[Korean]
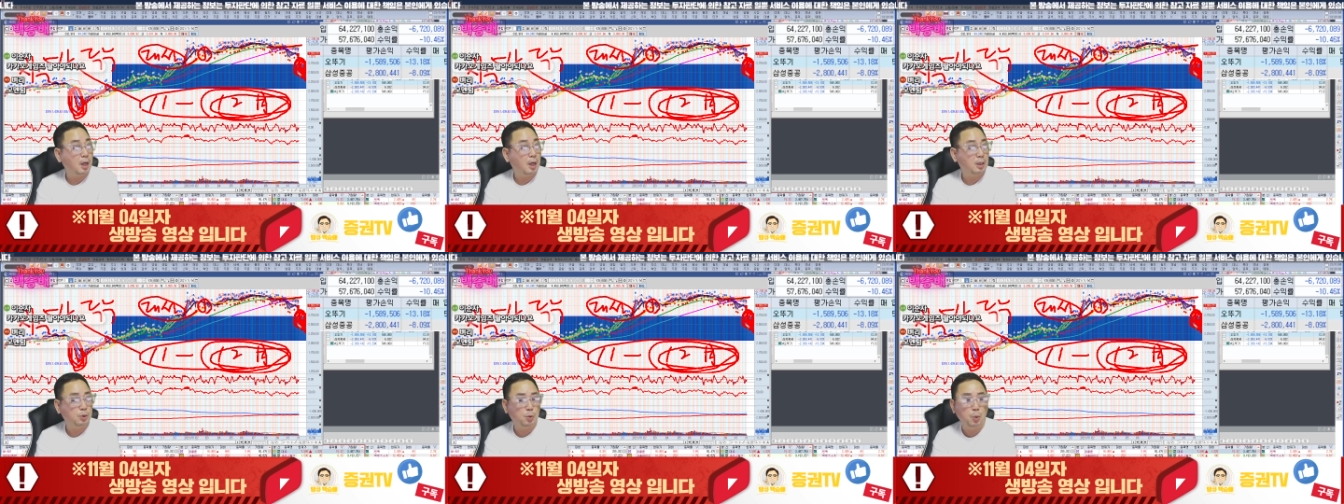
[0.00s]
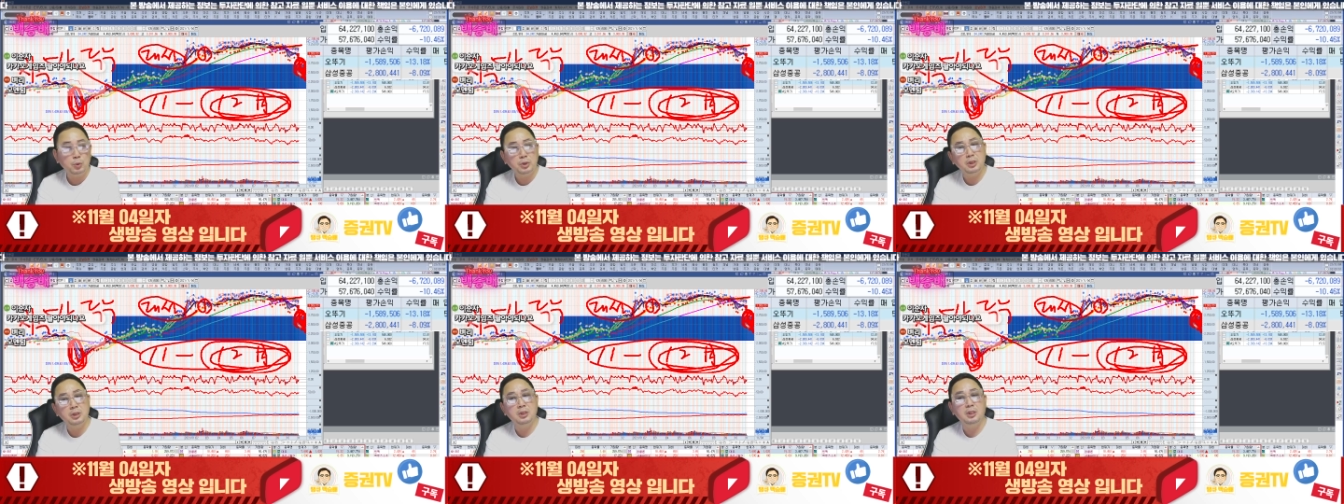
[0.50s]
아,
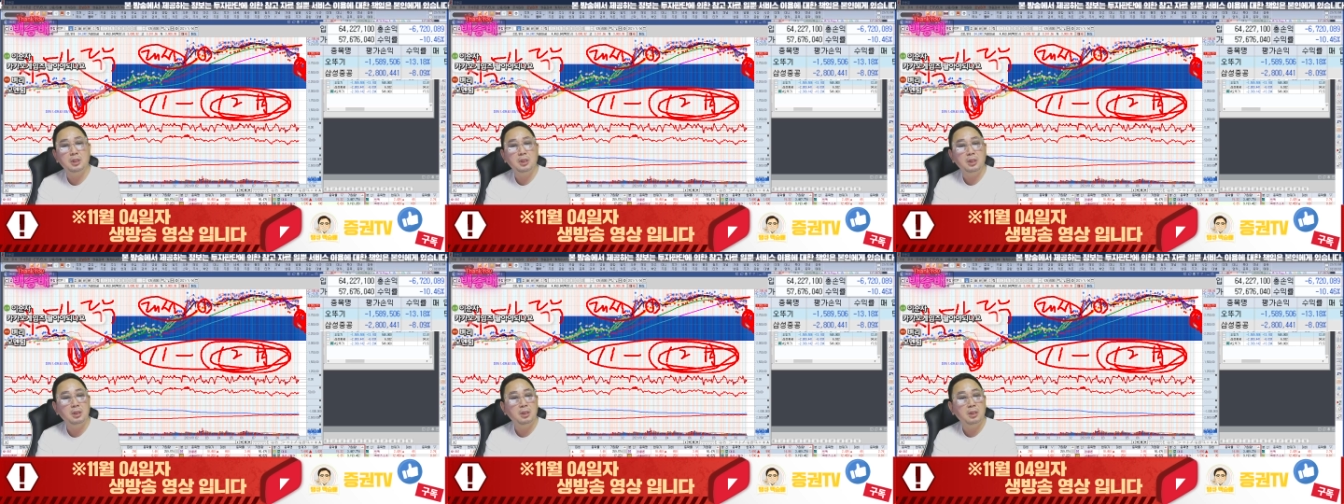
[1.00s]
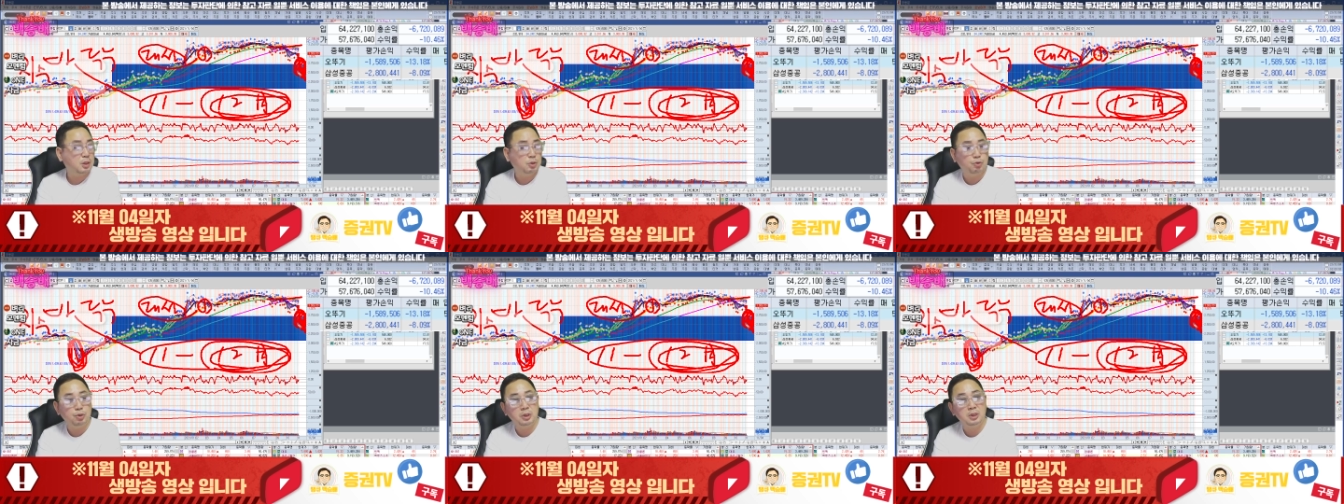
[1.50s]
돈이지.
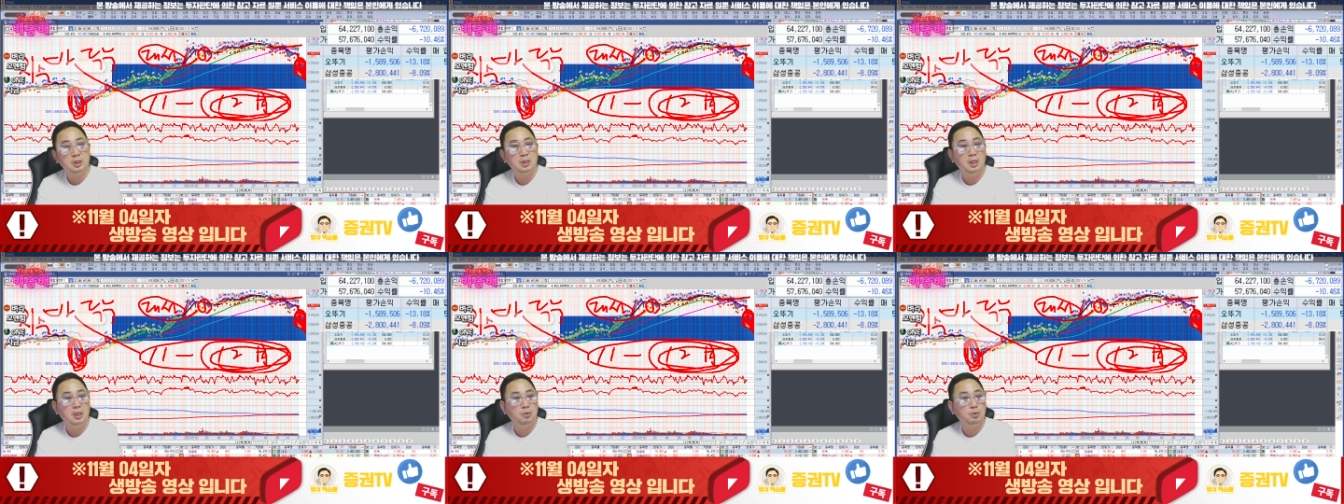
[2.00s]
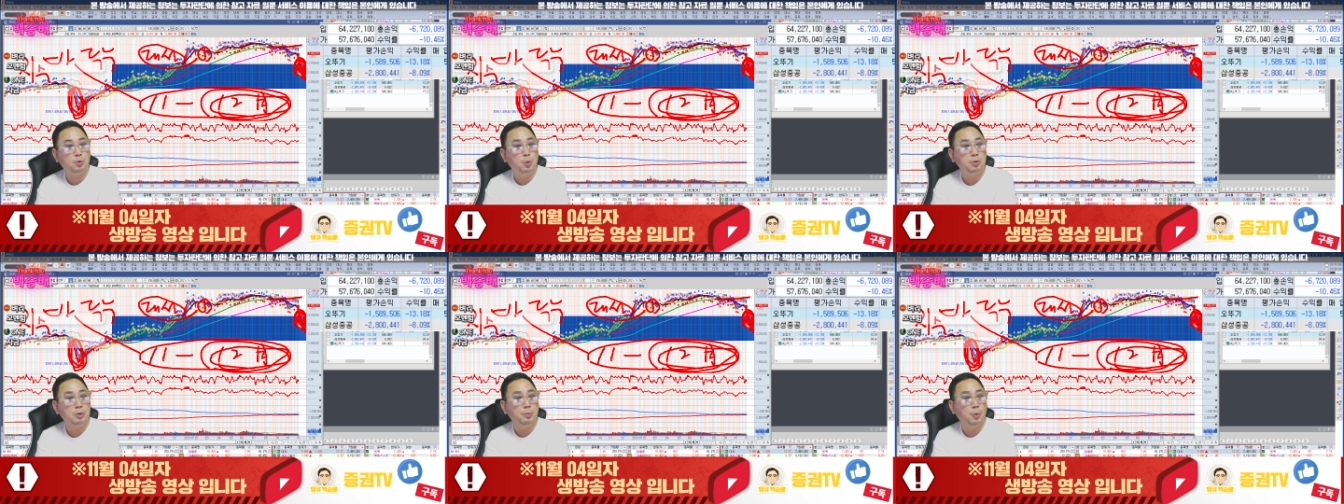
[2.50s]
주식시장으로
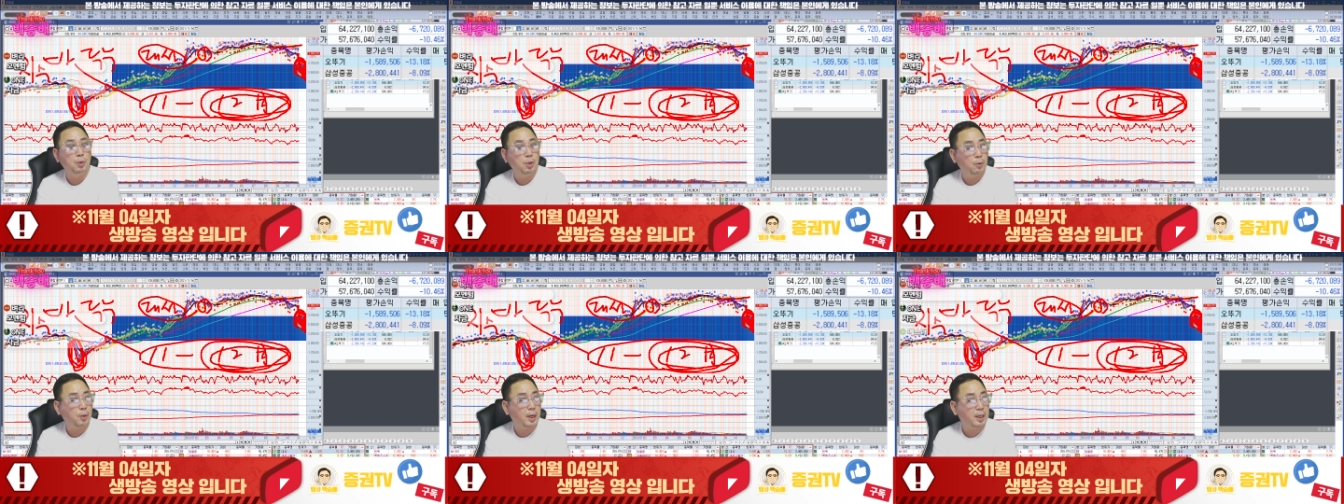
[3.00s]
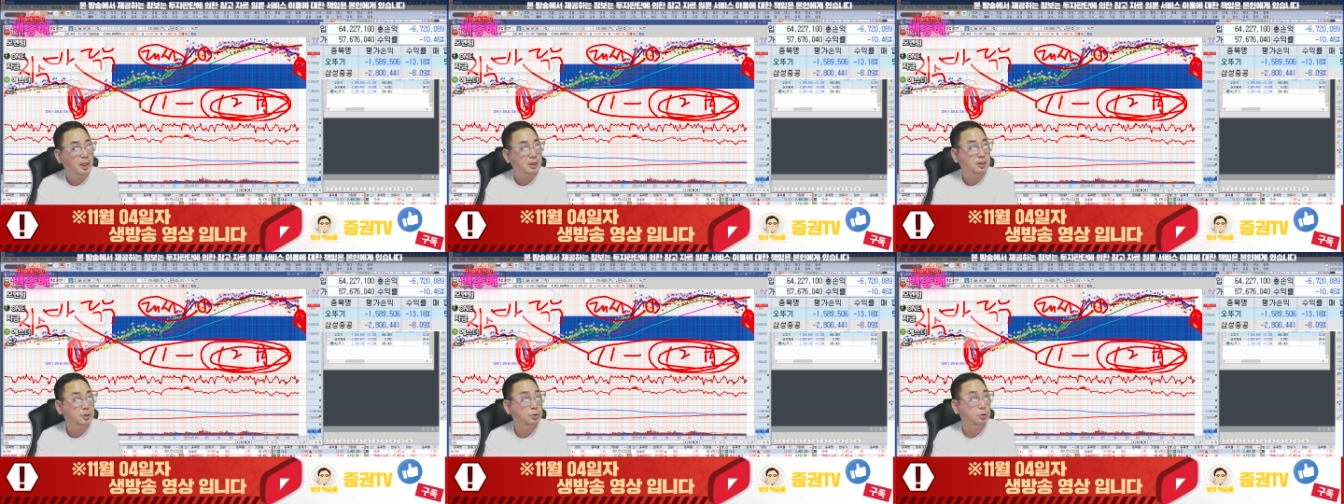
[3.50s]
돈이 몰려와야
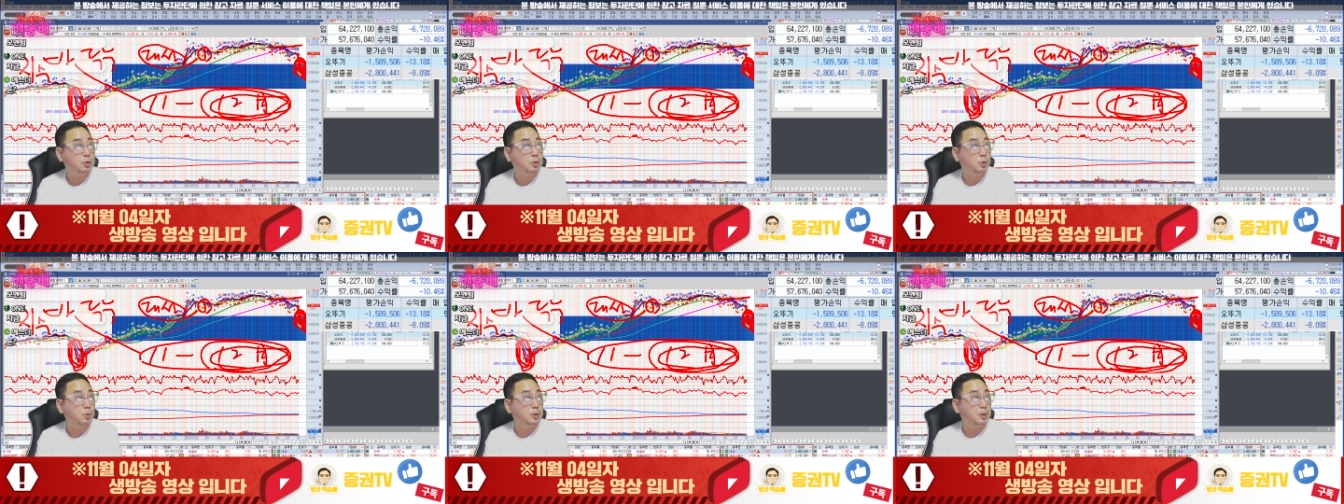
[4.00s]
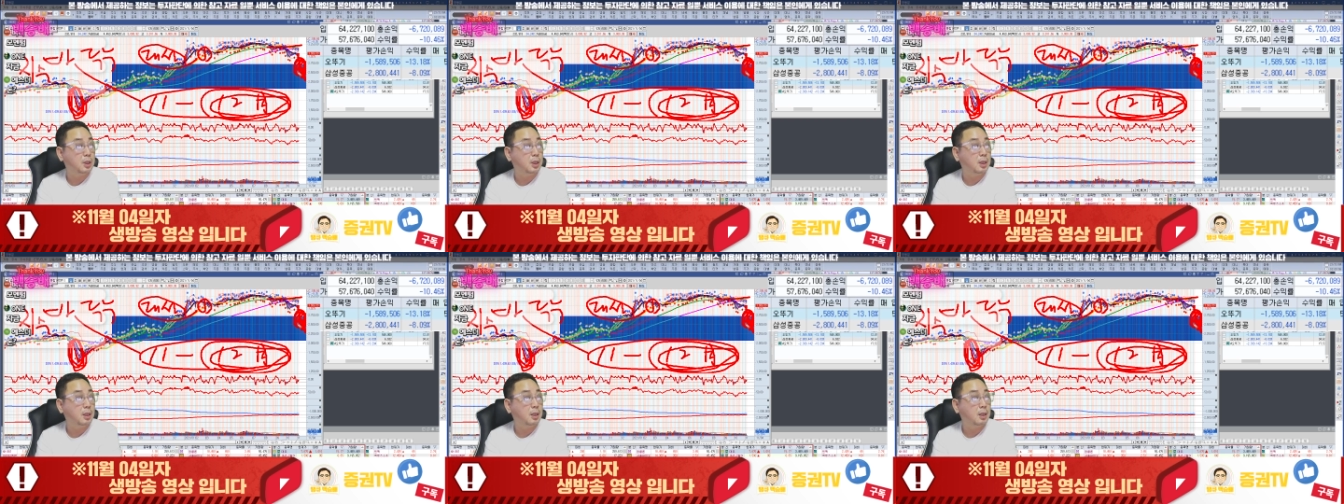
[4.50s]
지수를 끌어올리잖아.